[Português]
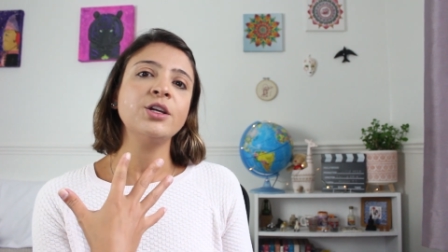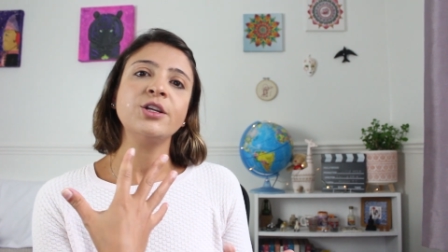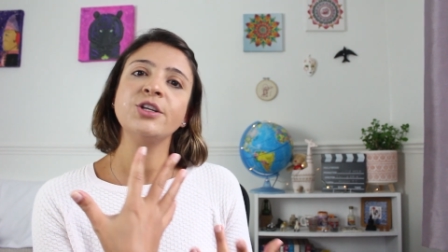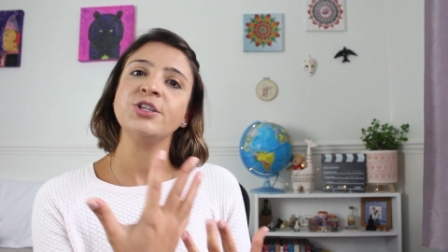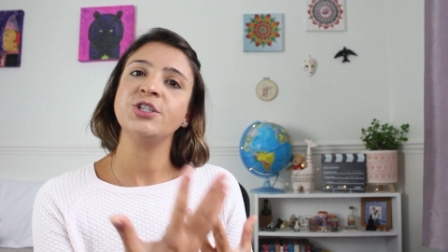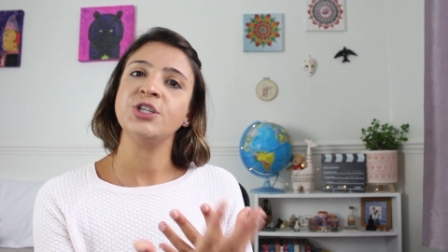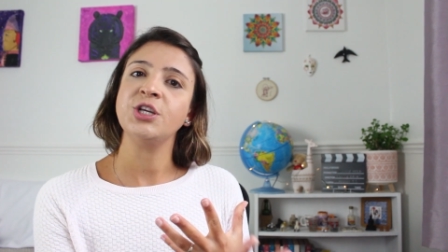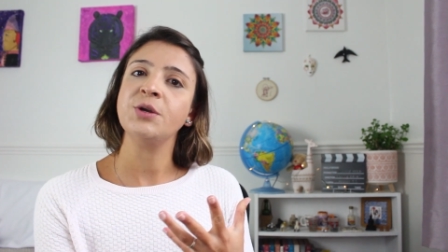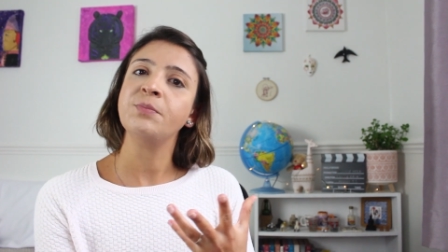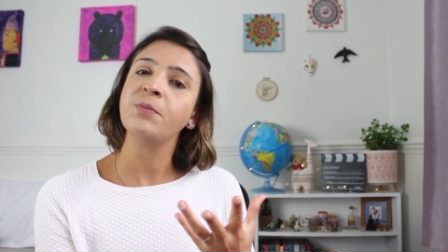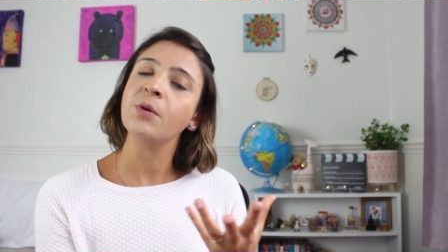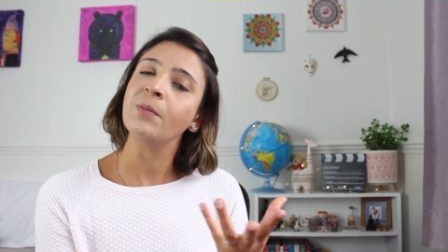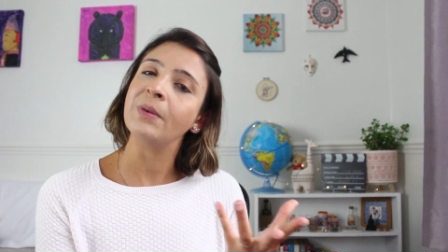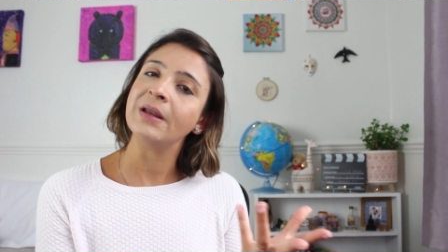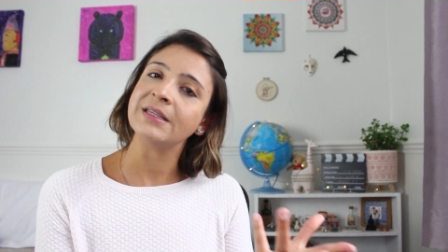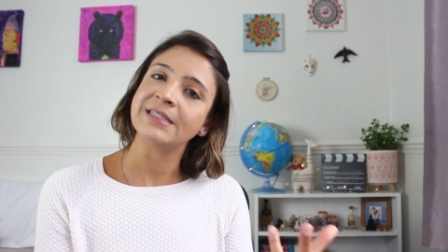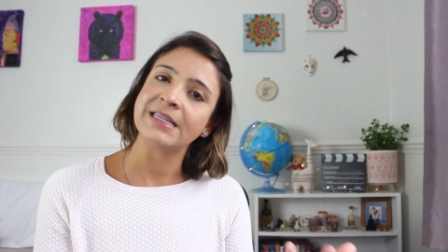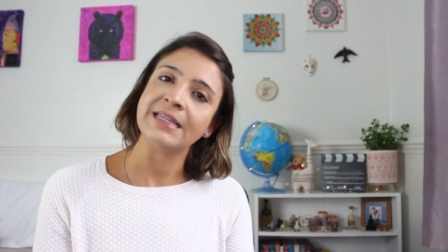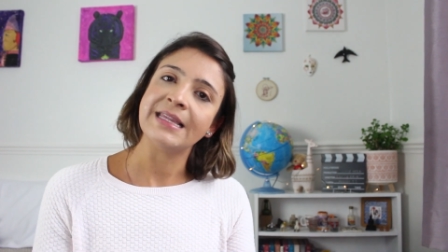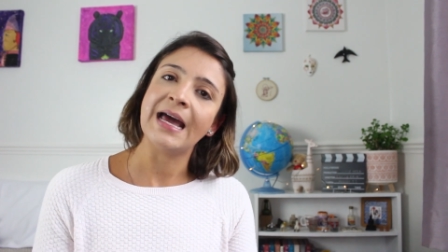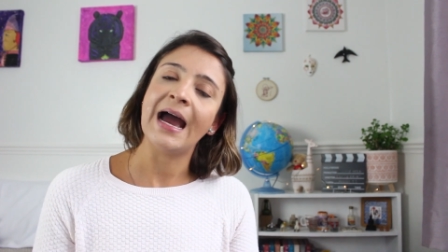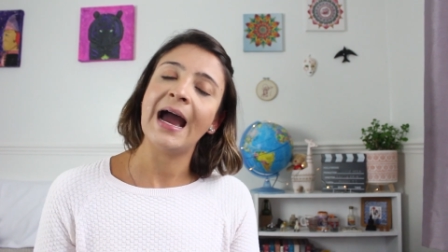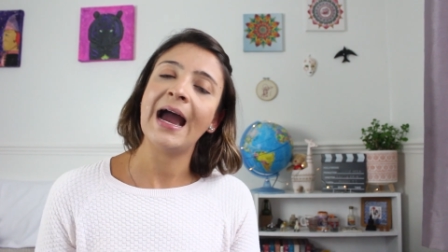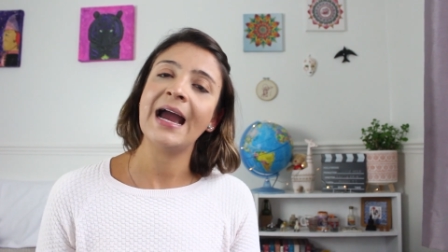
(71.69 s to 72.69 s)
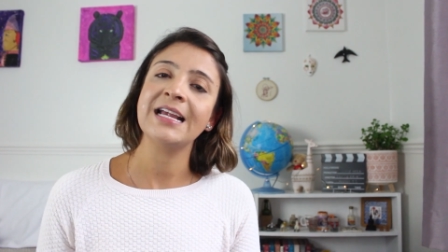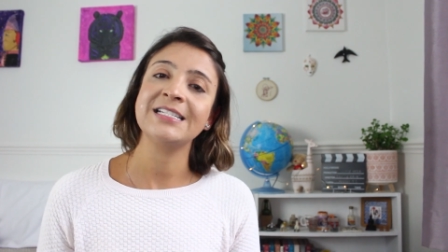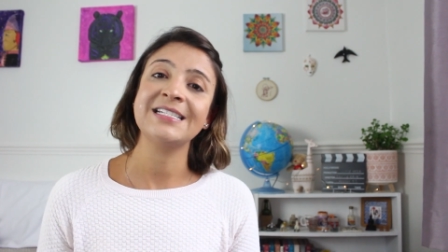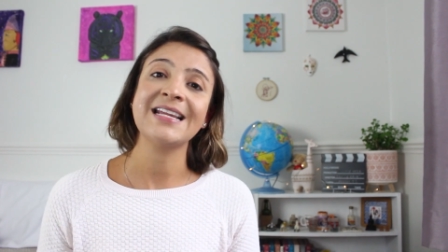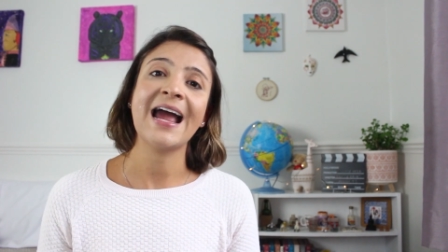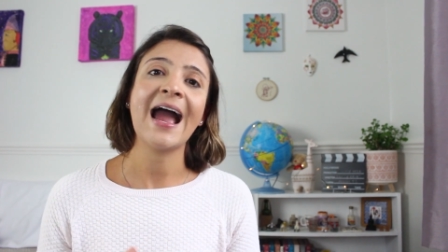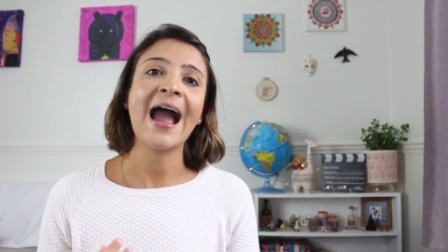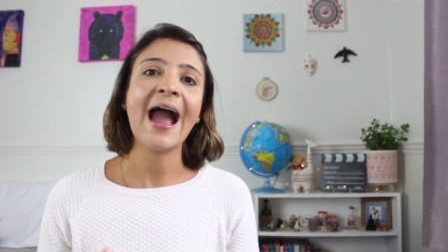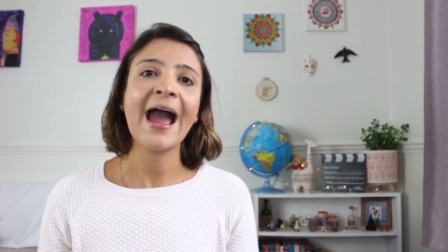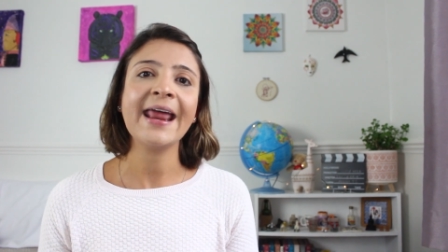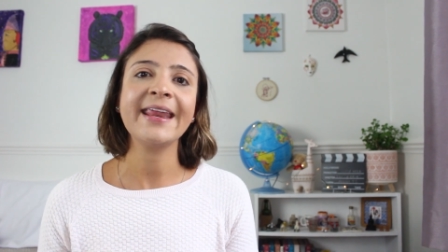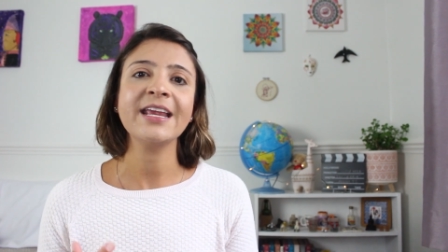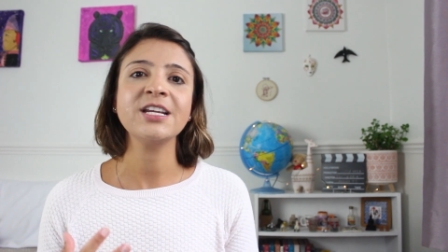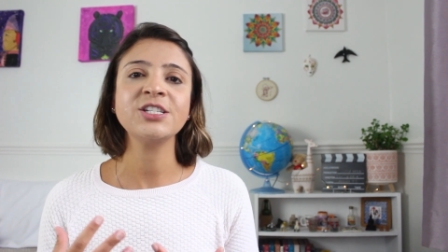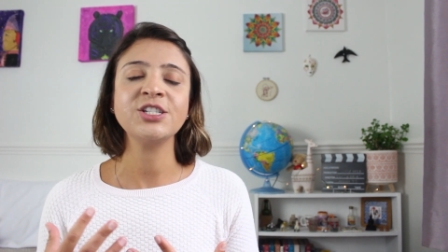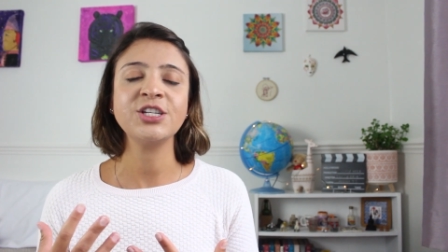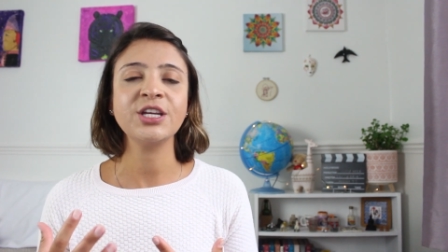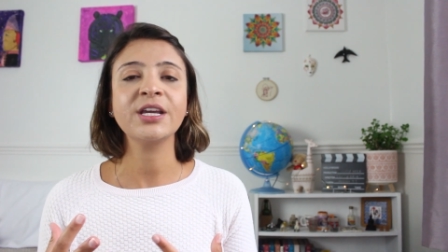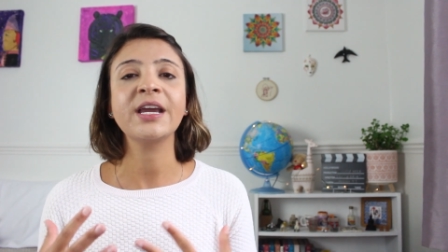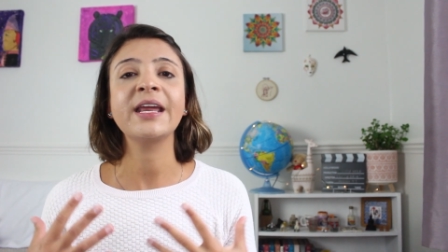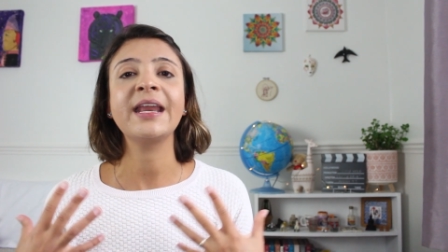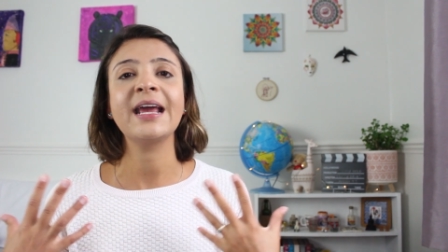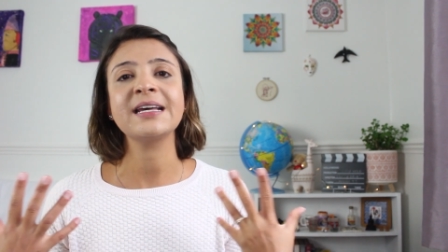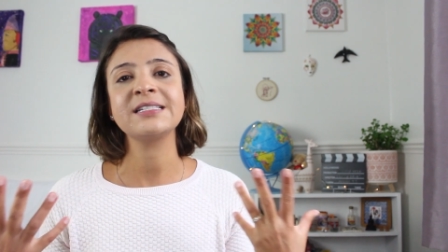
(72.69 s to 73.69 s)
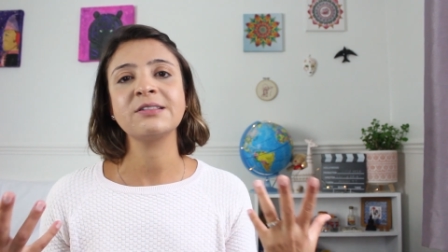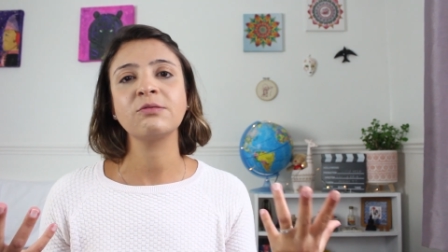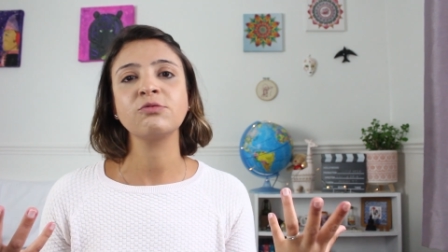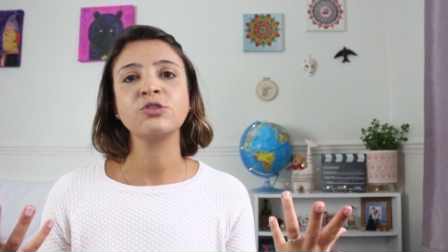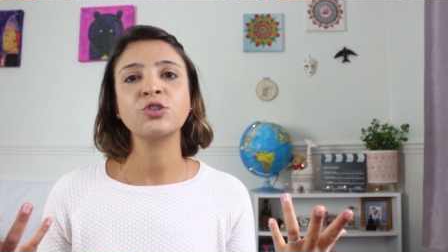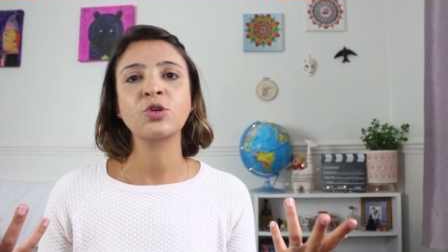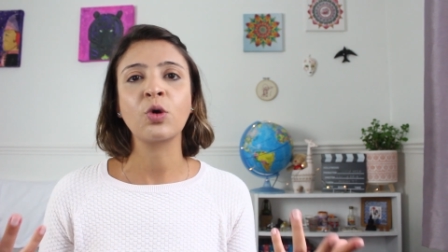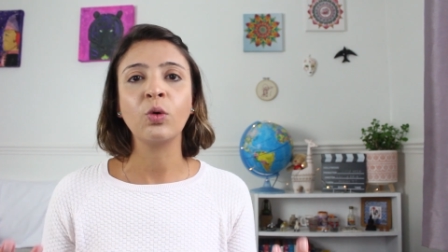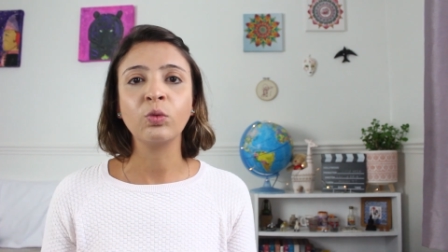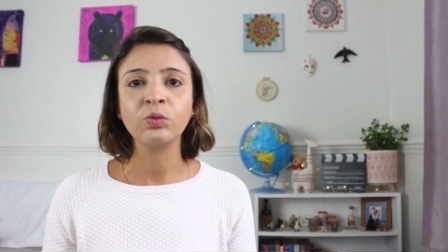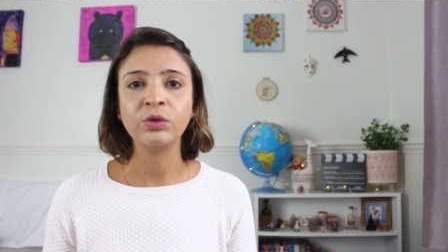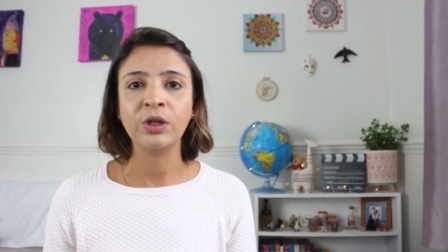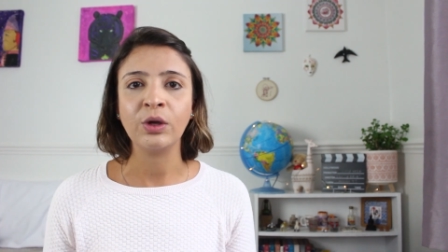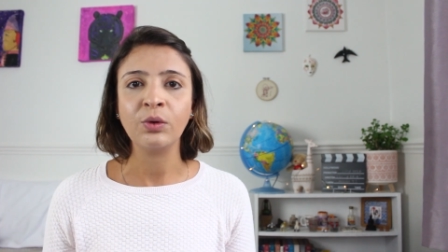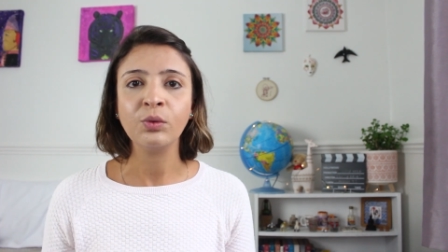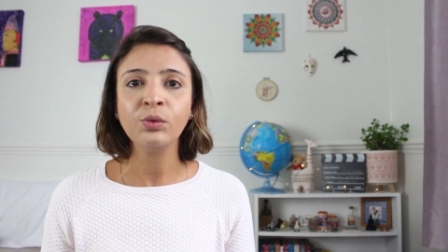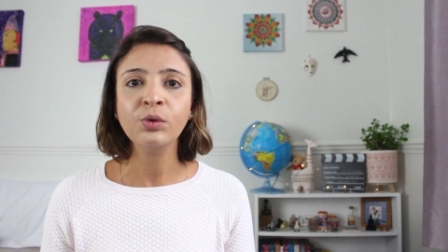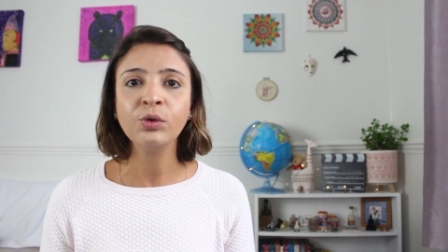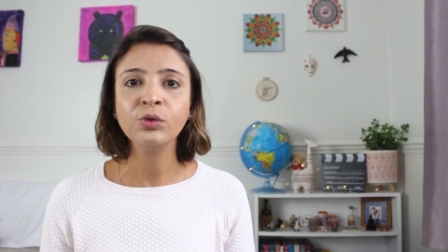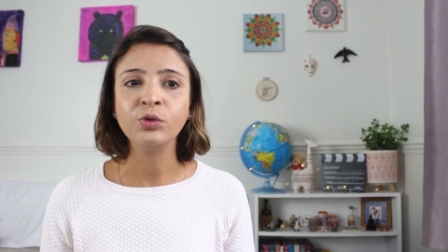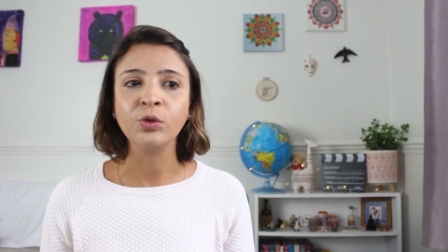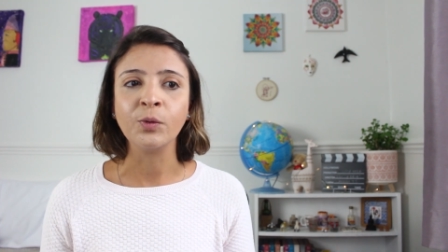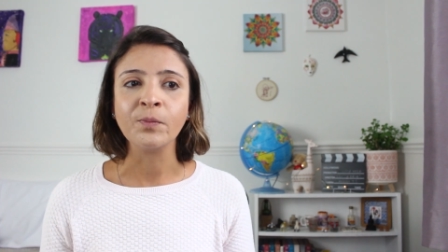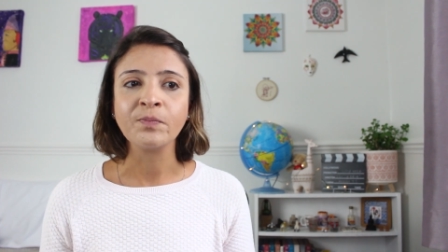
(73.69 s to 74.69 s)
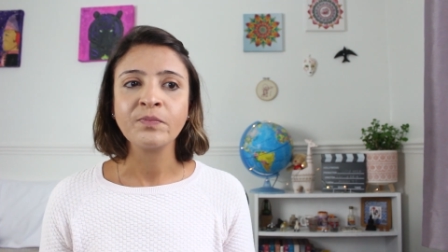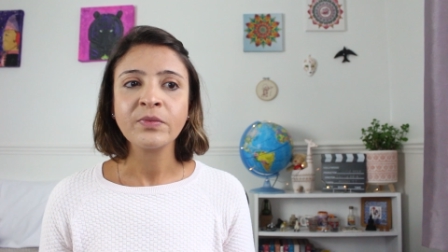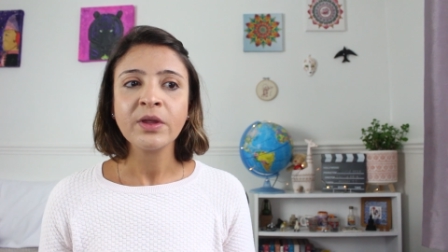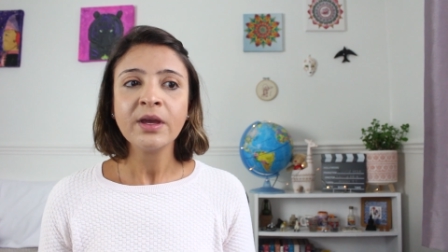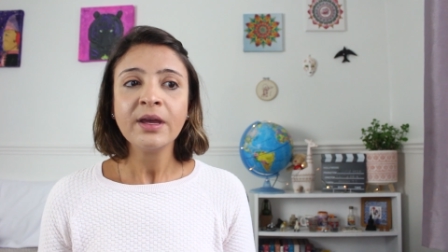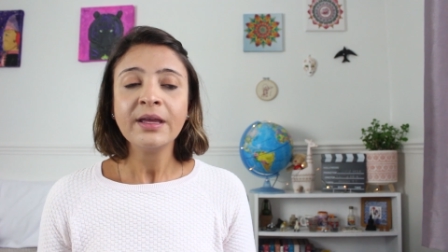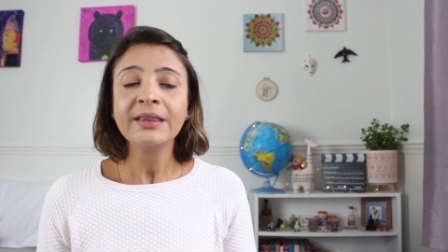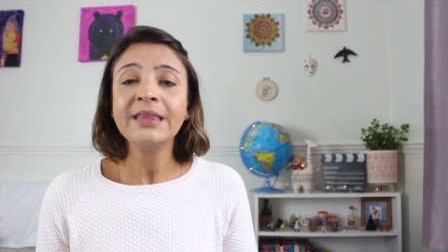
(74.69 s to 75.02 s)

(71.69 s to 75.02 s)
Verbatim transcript: de publicidade, na área de criação de conteúdo,